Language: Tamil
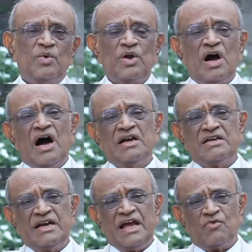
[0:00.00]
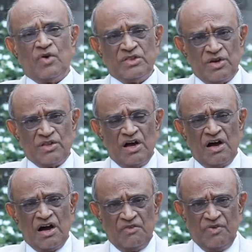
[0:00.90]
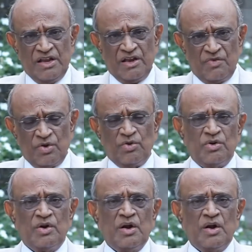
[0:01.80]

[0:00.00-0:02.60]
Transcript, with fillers: ஒரு ஹார்ட் அட்டாக் வந்திருந்தால் ஹார்ட் ஃபெயிலியர் வரும்